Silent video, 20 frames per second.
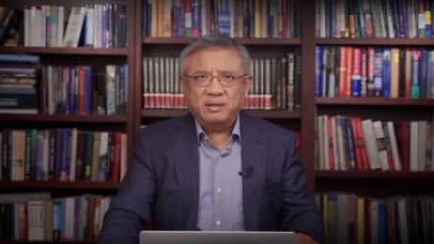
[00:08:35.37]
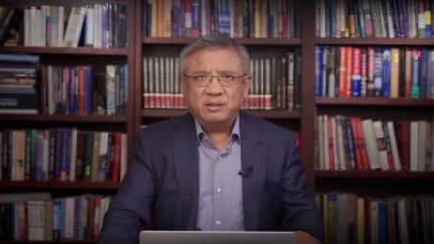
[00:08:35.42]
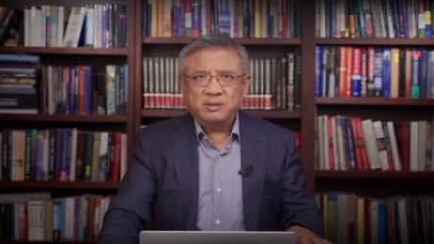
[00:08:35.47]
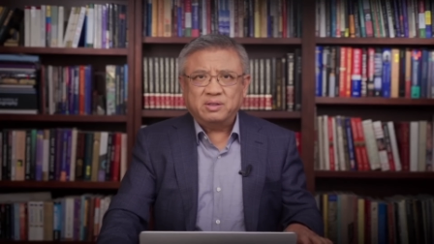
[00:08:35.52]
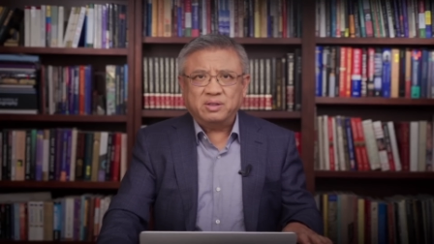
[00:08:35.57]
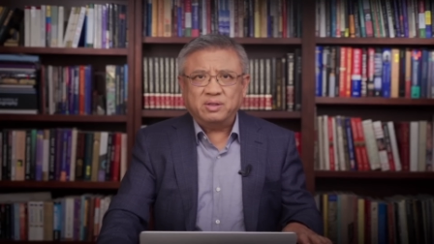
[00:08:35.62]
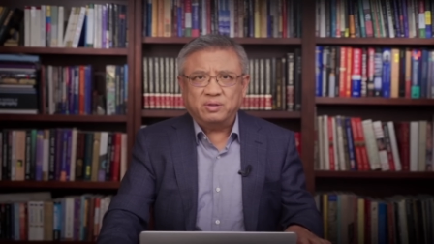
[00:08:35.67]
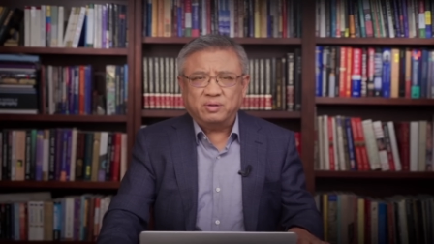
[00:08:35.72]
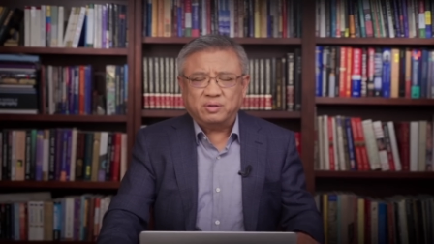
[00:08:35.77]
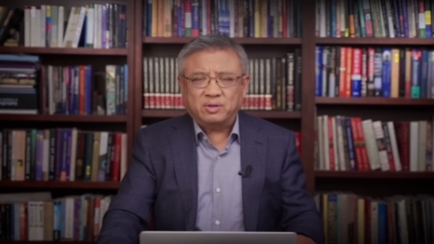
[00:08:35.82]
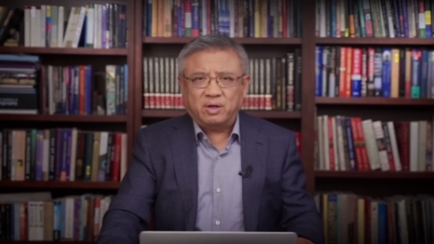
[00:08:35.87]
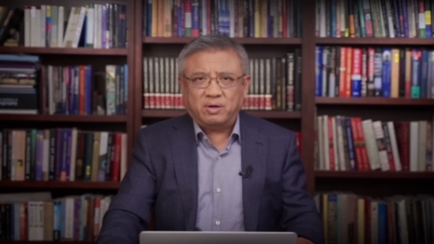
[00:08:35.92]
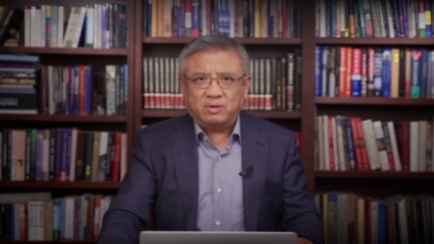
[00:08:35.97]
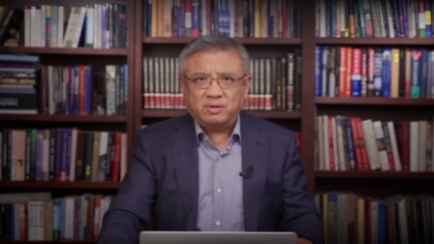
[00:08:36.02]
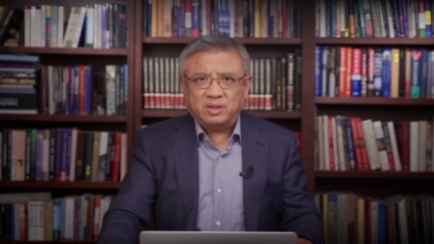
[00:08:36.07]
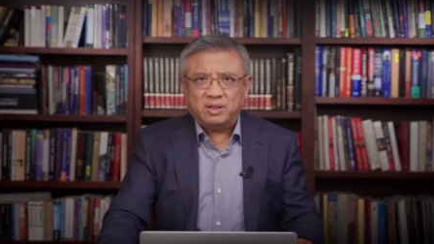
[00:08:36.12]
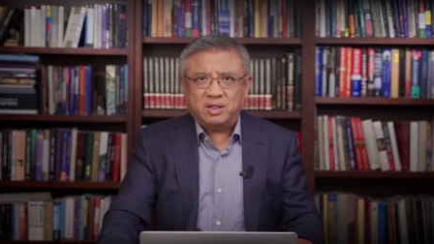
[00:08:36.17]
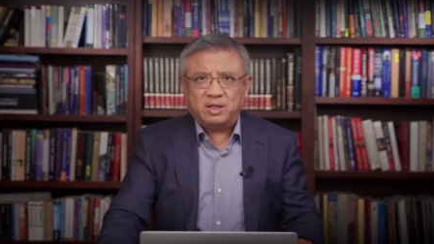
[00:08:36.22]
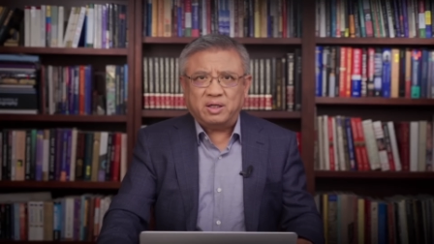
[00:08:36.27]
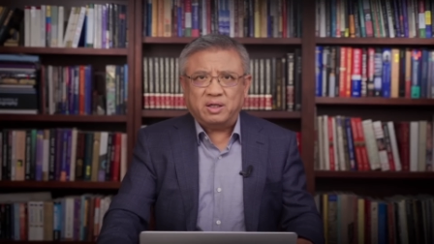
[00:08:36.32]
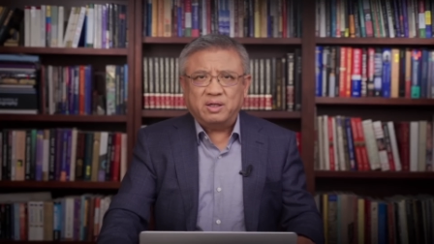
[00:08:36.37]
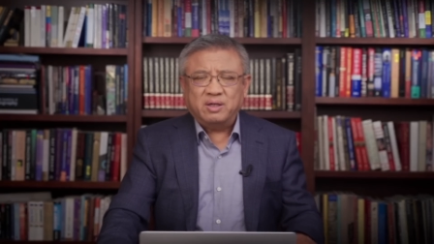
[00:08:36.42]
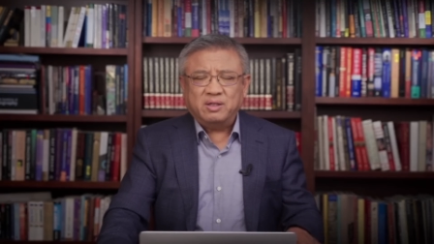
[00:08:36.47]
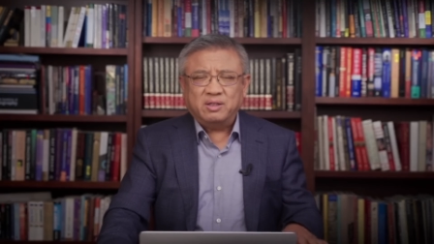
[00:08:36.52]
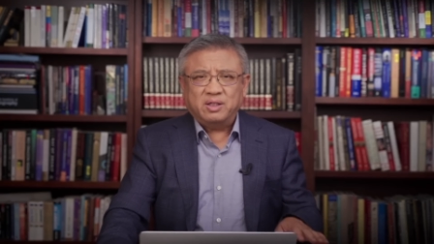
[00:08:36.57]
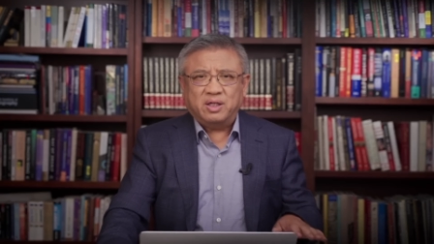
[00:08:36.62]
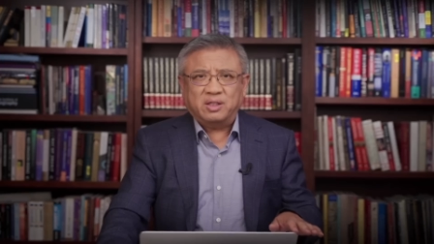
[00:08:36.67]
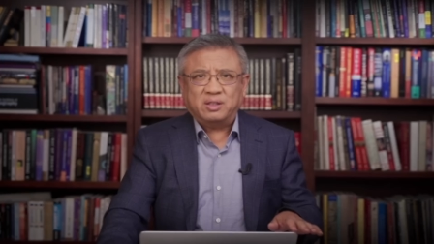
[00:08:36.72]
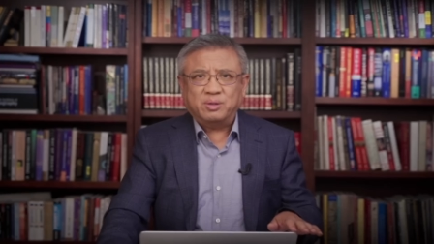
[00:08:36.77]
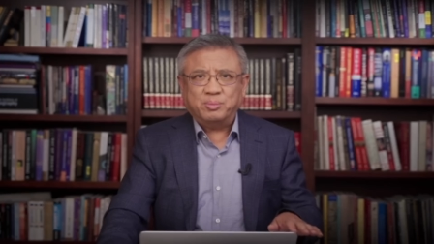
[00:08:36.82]
是有道理的，
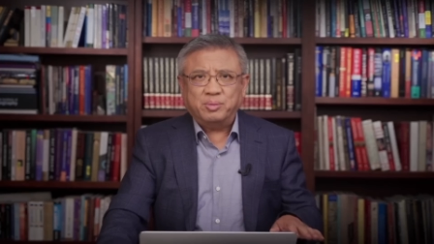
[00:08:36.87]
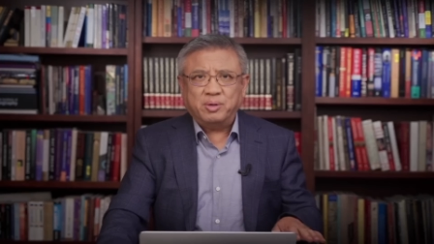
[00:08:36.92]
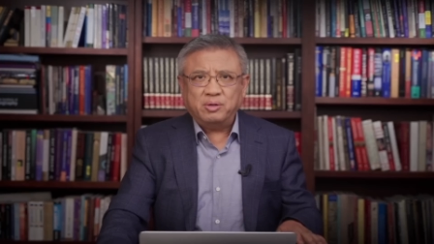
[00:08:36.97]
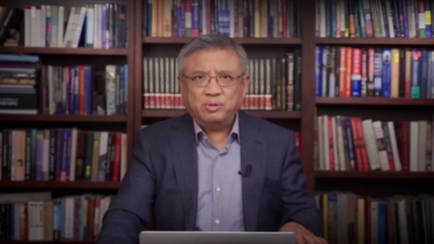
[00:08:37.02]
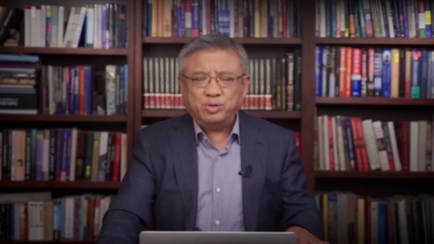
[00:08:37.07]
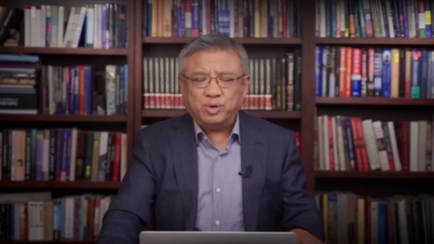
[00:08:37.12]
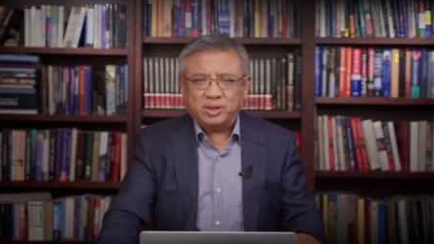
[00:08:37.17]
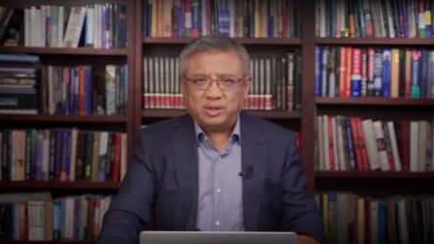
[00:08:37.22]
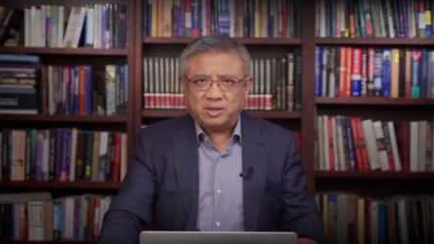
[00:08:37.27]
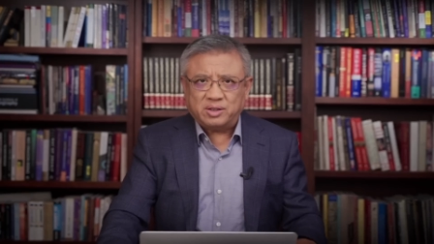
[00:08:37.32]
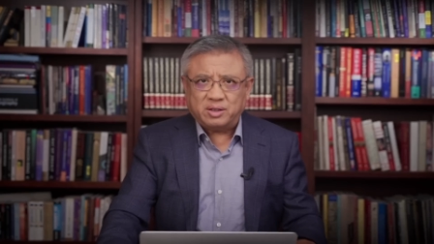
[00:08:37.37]
也是没有选